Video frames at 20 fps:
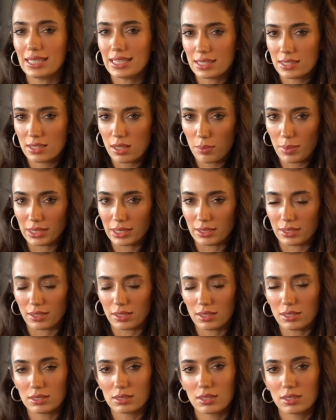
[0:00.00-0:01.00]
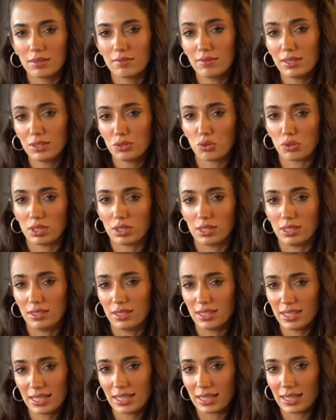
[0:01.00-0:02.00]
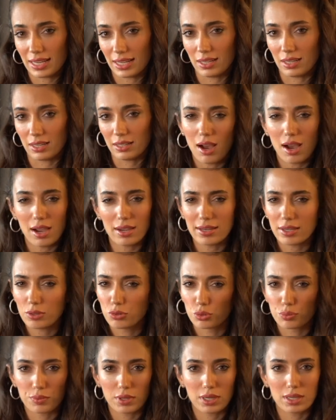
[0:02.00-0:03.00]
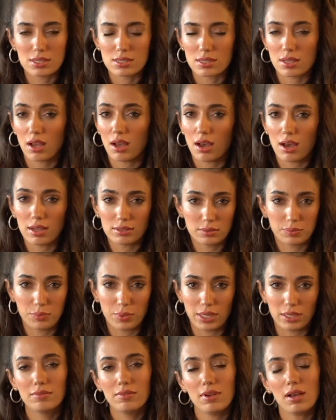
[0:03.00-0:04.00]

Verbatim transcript: izlemediğiniz videoların linklerini aile gruplarınıza atmayın.